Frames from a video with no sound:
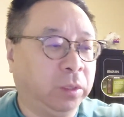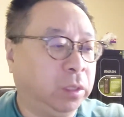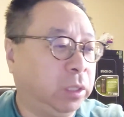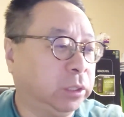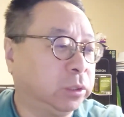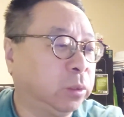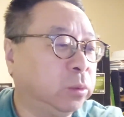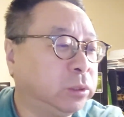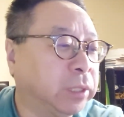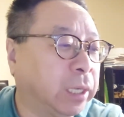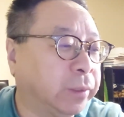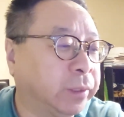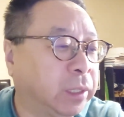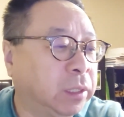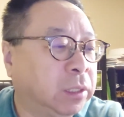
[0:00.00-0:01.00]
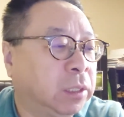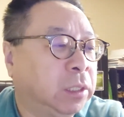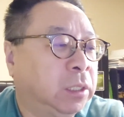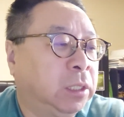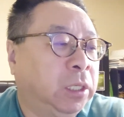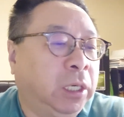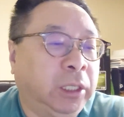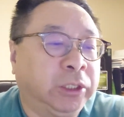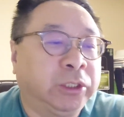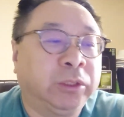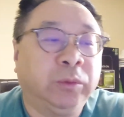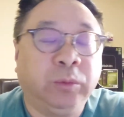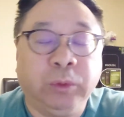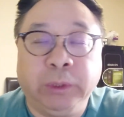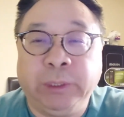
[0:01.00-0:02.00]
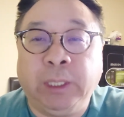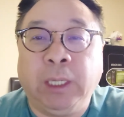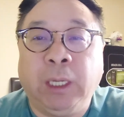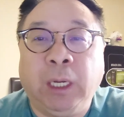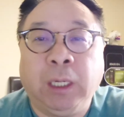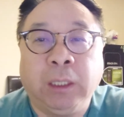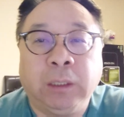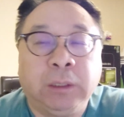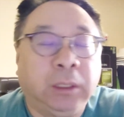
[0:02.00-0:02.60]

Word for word: 啊通常呢啊是五年啊，